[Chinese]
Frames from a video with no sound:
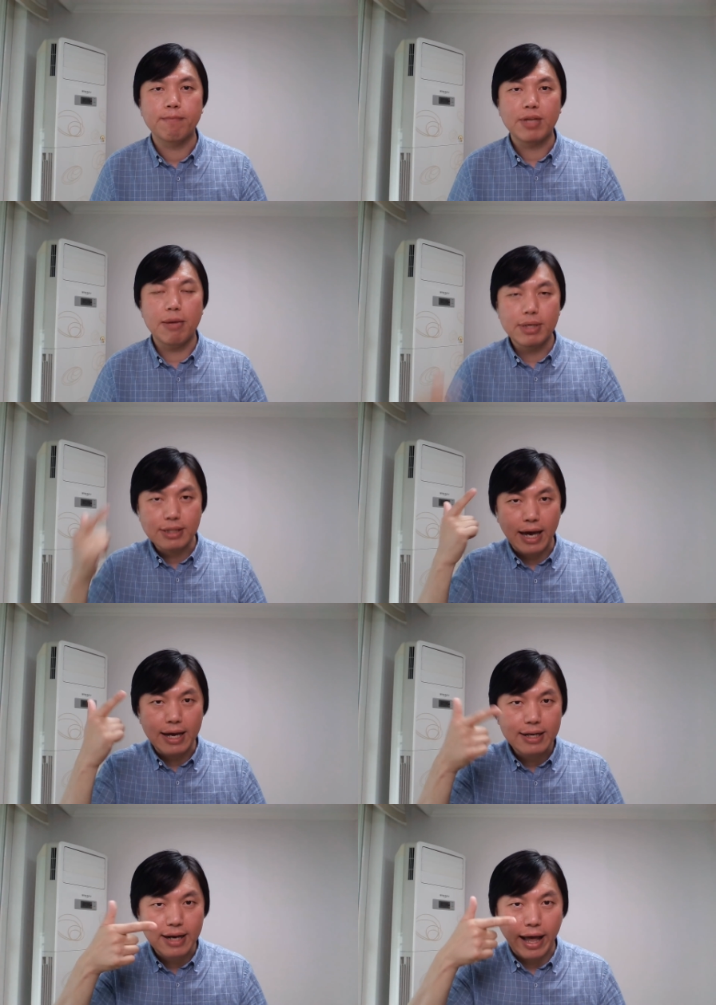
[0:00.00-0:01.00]
他们
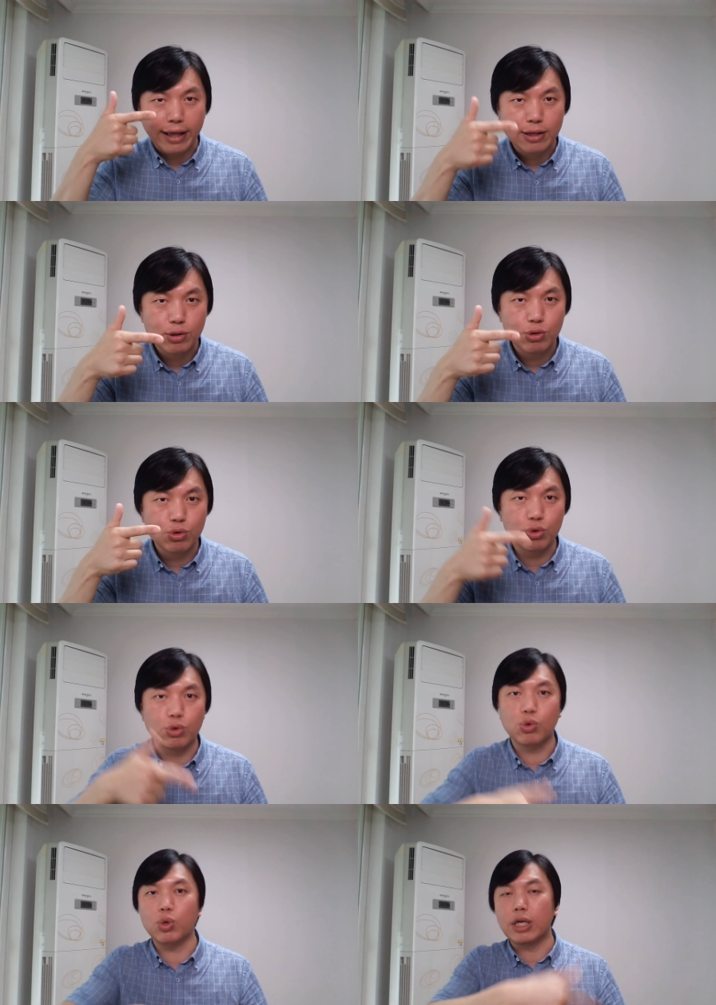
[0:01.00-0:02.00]
才敢
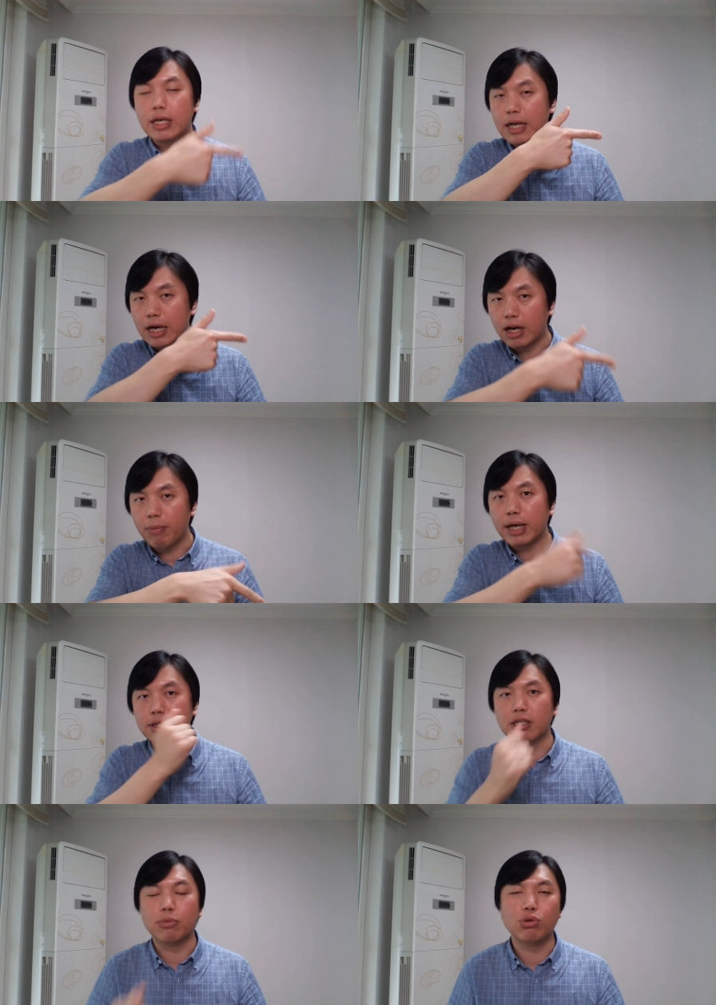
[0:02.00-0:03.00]
去对老百
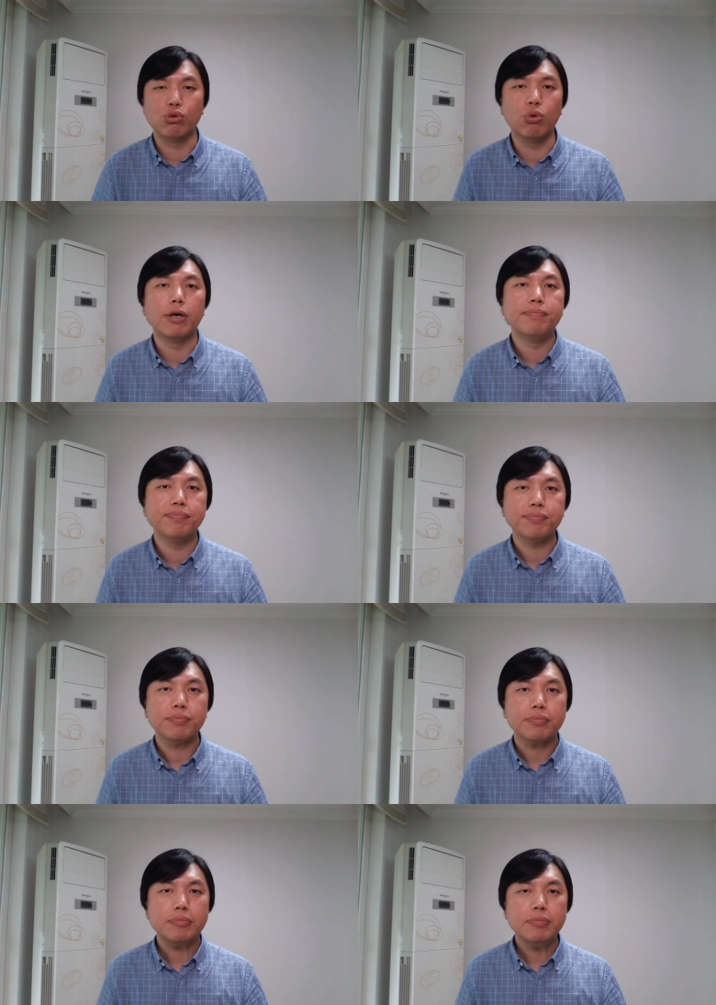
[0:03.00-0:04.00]
姓那么去做，
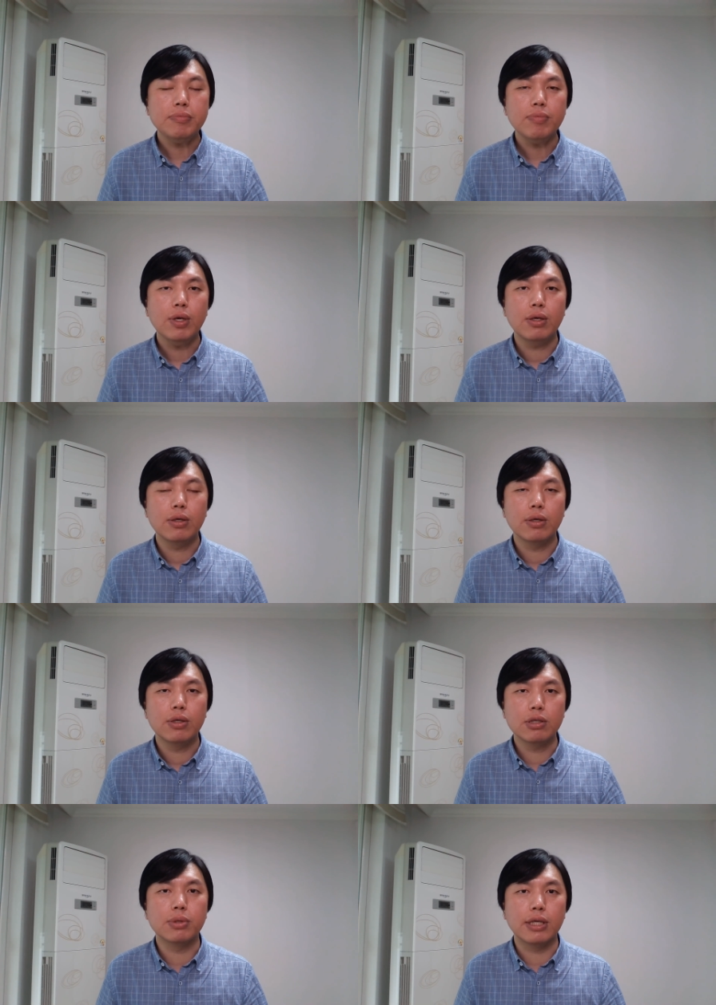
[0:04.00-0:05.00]

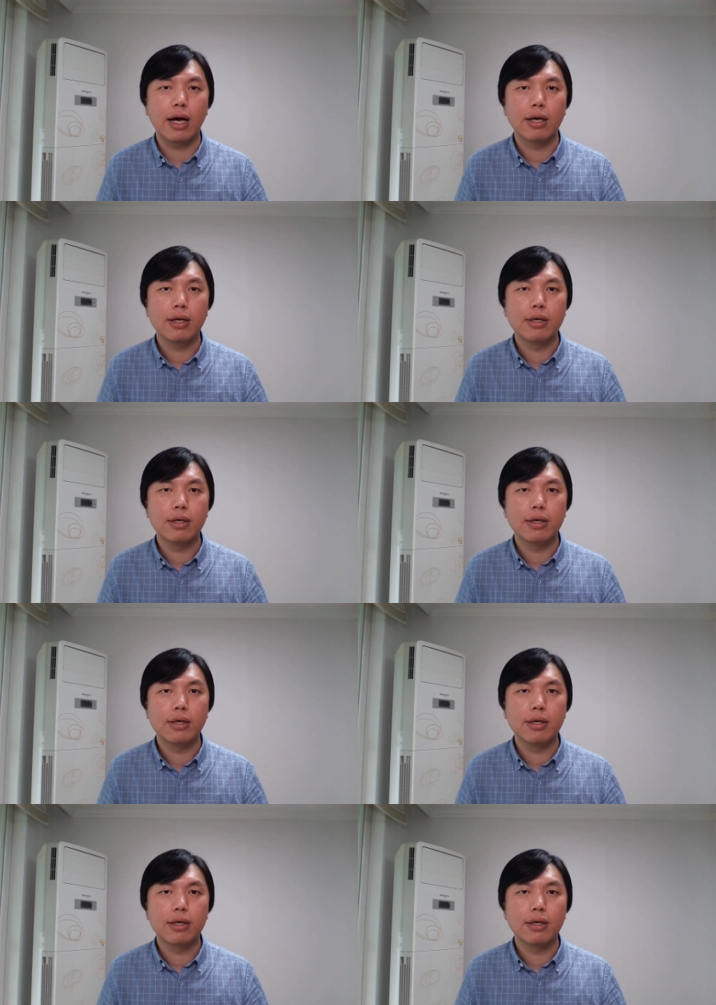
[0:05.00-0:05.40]
是不是这样？